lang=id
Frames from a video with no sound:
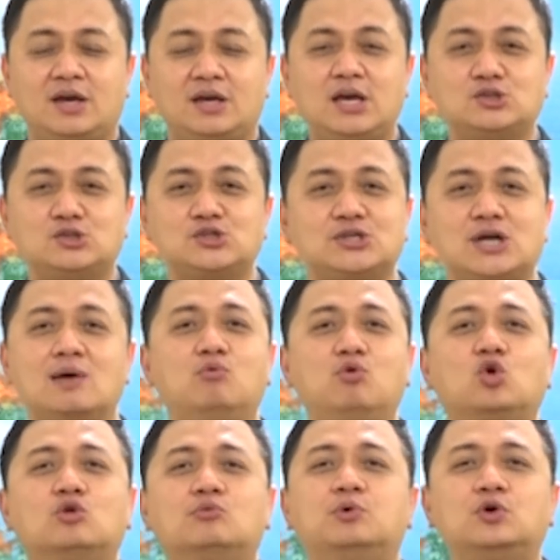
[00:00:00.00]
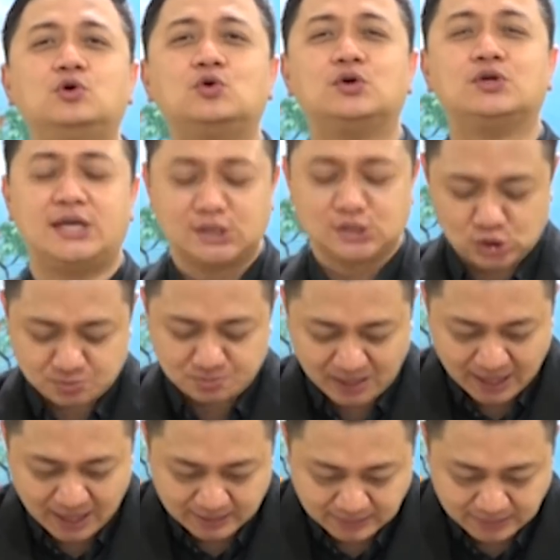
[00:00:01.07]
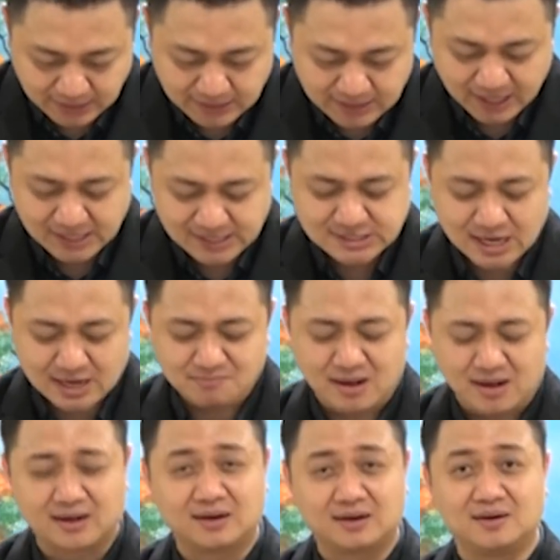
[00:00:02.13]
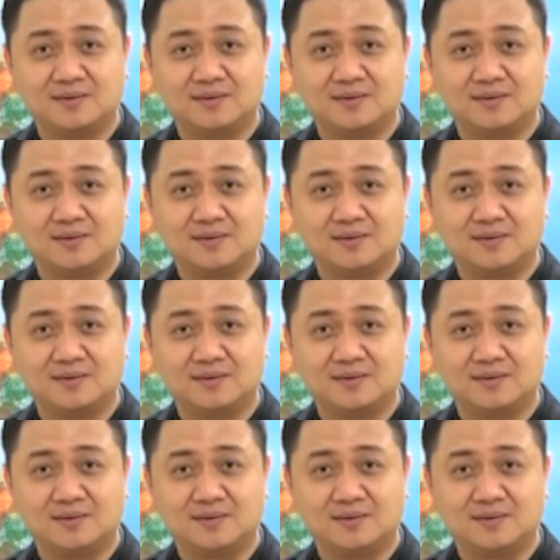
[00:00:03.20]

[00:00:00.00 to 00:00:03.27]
Yesus nggak buru-buru, Yesus menanti dengan sabar